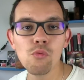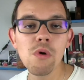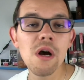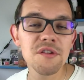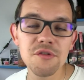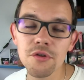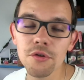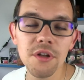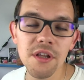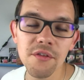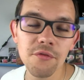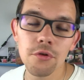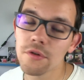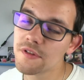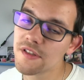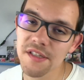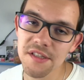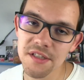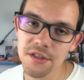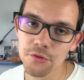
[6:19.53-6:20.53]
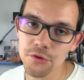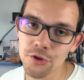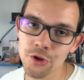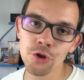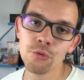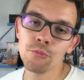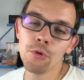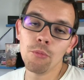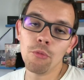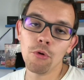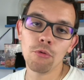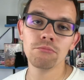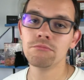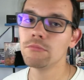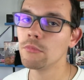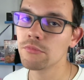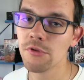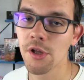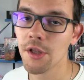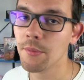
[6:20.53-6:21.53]
Ou à ce niveau, ça se dit aussi, mais bon,
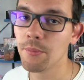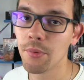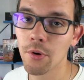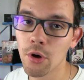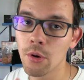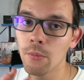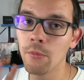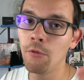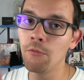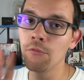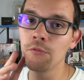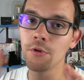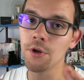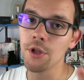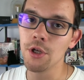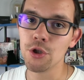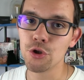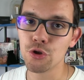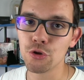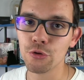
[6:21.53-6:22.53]
ça dépend comment vous voyez les